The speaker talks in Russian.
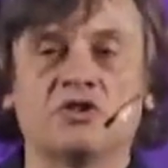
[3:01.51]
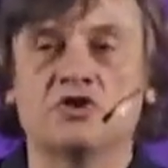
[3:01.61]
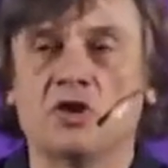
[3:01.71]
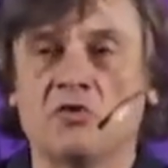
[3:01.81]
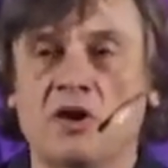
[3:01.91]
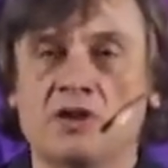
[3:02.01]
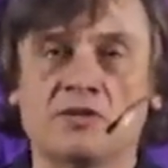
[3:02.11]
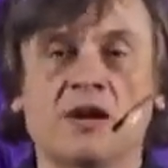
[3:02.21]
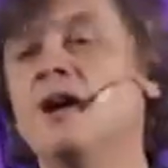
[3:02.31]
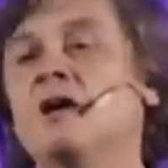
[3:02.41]
мы
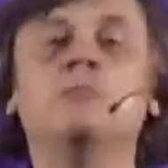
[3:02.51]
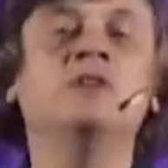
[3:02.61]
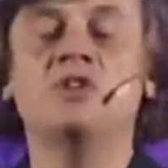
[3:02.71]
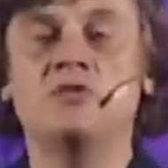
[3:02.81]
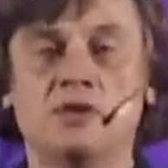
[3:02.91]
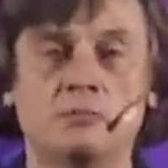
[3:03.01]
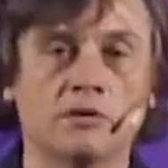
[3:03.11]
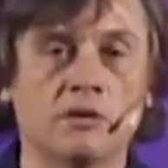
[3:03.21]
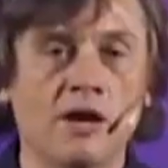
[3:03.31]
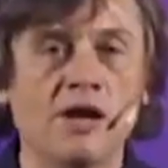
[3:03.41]
разочаровались, а, мы не
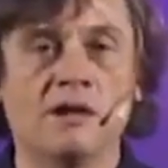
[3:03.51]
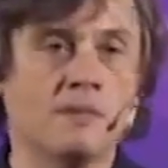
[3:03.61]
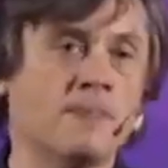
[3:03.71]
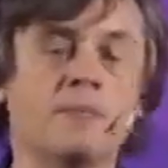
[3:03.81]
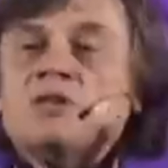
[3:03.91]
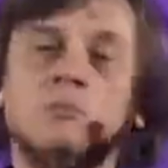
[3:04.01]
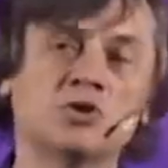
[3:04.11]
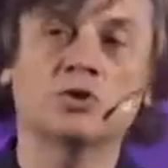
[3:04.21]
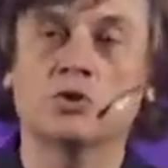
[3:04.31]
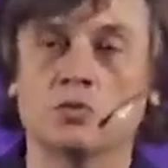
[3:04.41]
верим, а, нам это
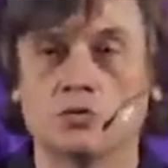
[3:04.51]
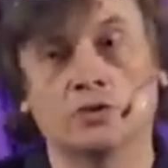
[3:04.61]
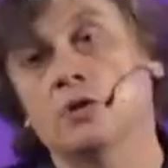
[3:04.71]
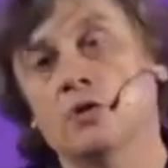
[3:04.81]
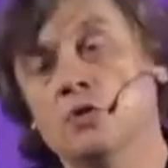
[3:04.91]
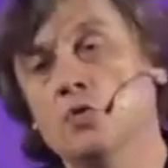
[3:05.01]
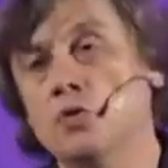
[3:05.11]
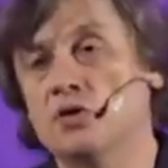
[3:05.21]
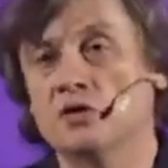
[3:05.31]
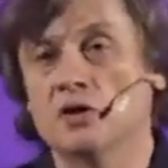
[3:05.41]
больше не нужно,
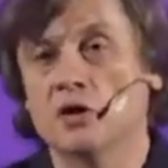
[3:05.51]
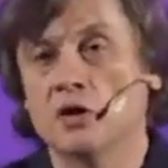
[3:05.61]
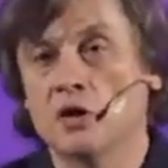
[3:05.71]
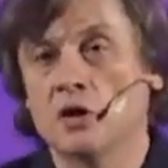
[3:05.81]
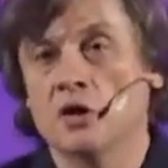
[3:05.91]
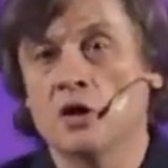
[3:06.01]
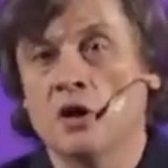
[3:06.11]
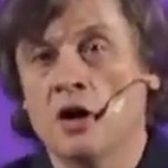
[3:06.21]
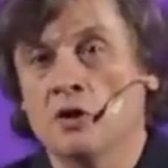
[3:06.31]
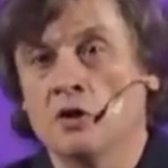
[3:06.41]
уходят.
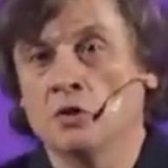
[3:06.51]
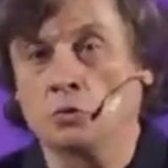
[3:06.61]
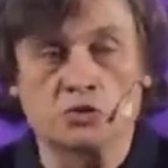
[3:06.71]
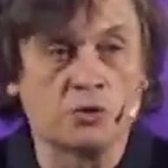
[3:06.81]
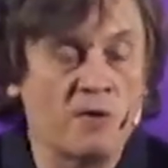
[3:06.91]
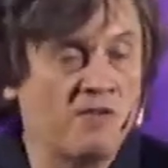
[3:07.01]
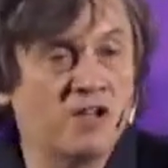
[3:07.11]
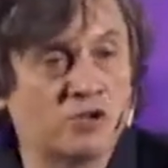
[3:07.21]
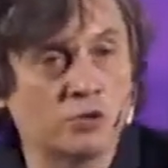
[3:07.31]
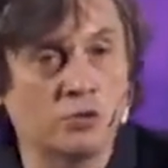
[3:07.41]
И тут же
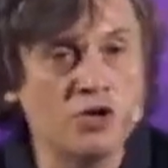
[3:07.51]
появляются